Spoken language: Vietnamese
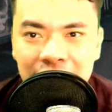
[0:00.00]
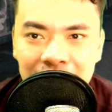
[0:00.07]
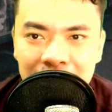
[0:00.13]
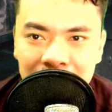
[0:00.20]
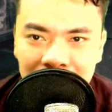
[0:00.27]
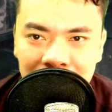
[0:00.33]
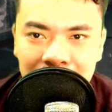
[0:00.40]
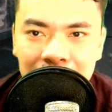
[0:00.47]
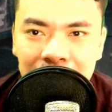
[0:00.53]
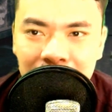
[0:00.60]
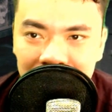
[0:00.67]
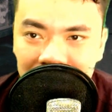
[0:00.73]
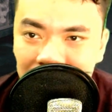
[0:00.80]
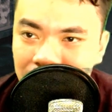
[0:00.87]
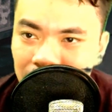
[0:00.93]
Nó là
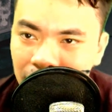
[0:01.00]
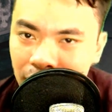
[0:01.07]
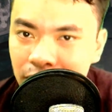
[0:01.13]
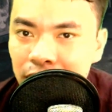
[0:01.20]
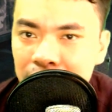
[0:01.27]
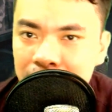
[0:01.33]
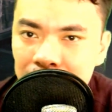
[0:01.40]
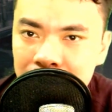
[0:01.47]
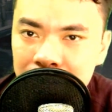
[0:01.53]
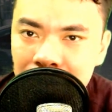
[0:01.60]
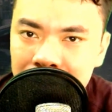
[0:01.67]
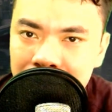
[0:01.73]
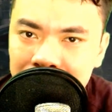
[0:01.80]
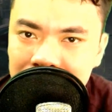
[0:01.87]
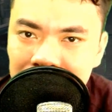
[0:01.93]
bãi tham ma,
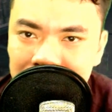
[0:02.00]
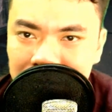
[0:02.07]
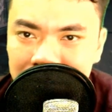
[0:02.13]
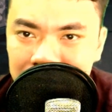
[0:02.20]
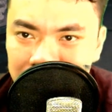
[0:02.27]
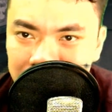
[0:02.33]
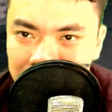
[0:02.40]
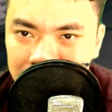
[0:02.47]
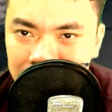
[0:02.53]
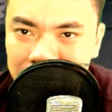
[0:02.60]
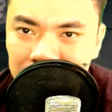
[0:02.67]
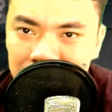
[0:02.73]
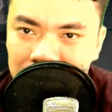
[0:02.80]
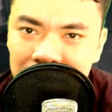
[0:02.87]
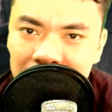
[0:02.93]
nhưng thật ra
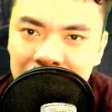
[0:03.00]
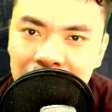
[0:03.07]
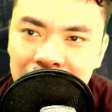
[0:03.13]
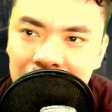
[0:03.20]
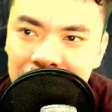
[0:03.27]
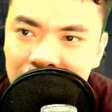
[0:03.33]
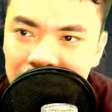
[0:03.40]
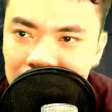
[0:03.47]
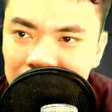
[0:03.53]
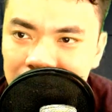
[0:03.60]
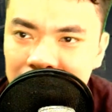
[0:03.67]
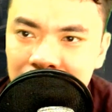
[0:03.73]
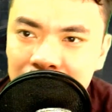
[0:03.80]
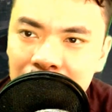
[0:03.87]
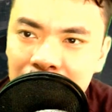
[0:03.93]
chỉ có bảy
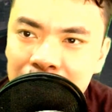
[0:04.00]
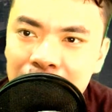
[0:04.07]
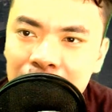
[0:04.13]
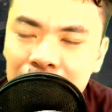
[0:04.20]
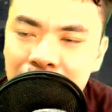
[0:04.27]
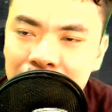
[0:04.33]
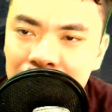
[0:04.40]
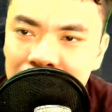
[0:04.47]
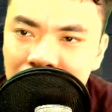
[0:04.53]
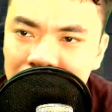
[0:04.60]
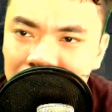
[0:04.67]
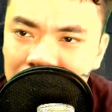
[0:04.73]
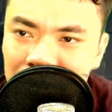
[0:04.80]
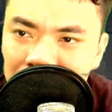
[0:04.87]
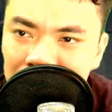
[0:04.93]
tám cái mồ mả.
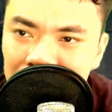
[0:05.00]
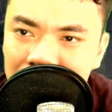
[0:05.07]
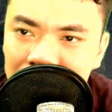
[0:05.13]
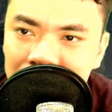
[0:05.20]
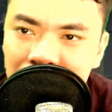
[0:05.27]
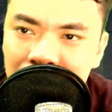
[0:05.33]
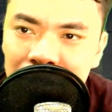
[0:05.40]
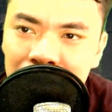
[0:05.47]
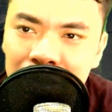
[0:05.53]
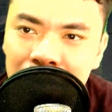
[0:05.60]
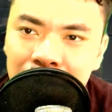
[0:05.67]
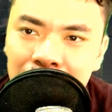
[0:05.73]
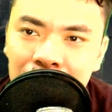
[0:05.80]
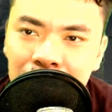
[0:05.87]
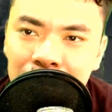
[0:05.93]
Mỗi một ngôi
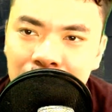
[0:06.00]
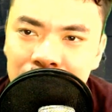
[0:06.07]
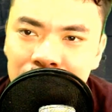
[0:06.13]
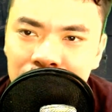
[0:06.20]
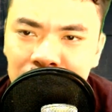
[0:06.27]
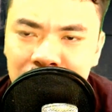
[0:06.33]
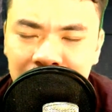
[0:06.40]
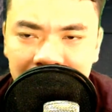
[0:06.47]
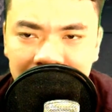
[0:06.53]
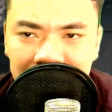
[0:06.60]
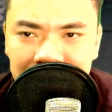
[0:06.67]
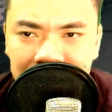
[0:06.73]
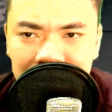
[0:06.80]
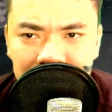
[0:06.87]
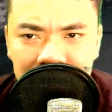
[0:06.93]
mộ đều cắm
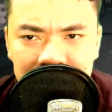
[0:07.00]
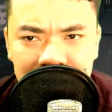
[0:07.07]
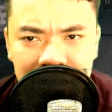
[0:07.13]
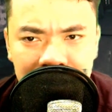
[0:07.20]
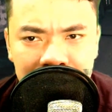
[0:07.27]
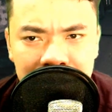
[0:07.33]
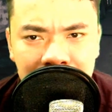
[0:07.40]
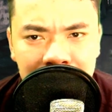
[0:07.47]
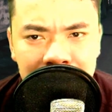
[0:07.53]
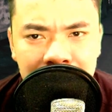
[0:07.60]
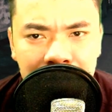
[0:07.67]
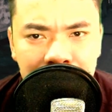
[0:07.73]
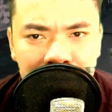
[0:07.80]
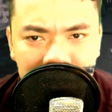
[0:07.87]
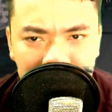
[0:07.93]
một tấm trúc,
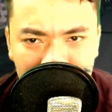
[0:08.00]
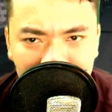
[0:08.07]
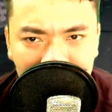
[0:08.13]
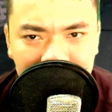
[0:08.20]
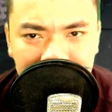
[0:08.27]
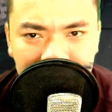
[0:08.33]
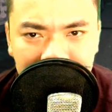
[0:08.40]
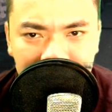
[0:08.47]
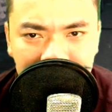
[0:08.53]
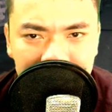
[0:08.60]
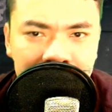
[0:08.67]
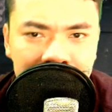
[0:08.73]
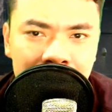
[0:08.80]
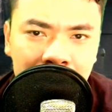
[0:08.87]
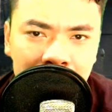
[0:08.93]

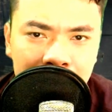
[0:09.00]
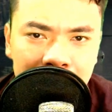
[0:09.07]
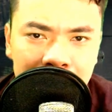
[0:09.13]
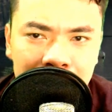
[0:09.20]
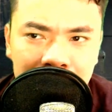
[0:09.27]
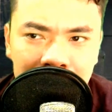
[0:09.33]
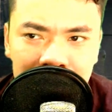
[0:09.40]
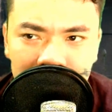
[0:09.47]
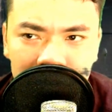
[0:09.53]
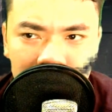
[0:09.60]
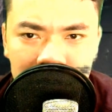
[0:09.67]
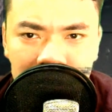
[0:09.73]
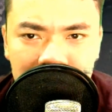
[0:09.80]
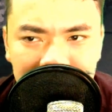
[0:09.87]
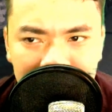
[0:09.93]
trên bảng trúc
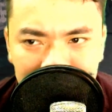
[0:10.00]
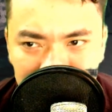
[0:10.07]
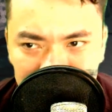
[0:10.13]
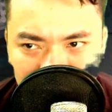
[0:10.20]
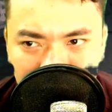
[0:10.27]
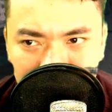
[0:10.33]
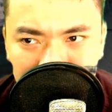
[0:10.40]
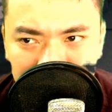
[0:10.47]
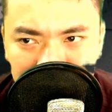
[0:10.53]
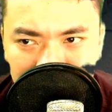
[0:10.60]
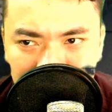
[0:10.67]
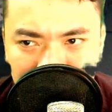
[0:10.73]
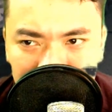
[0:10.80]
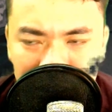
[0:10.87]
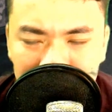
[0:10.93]
viết tên của người
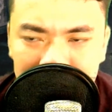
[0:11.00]
chết.